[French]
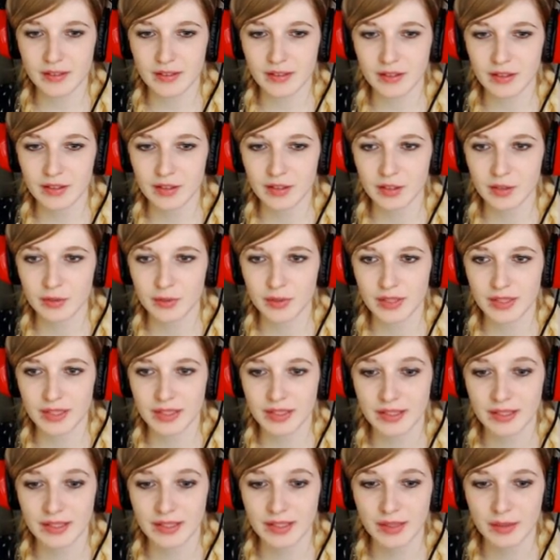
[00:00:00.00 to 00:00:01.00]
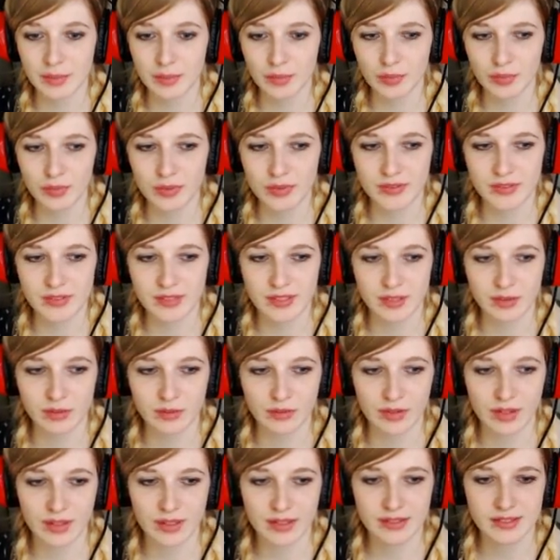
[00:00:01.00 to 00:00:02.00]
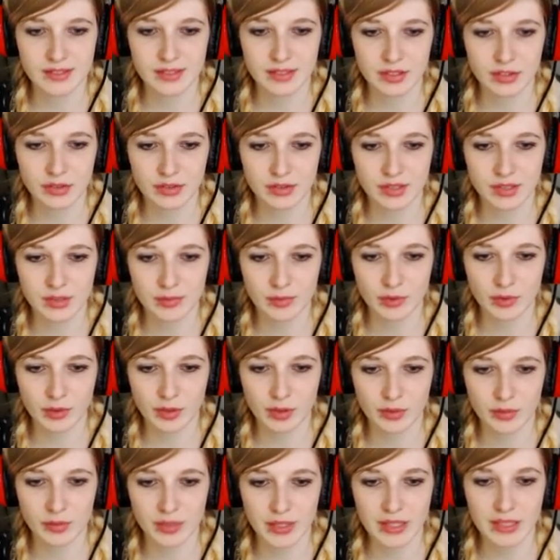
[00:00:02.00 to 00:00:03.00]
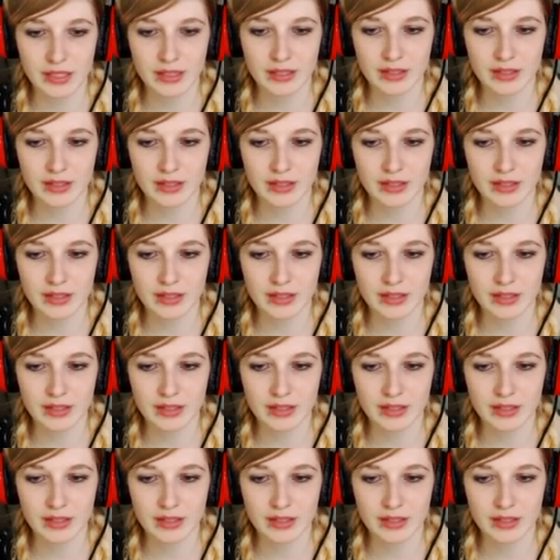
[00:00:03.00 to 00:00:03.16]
Lui, il est épuisé, on va le laisser gentiment dormir.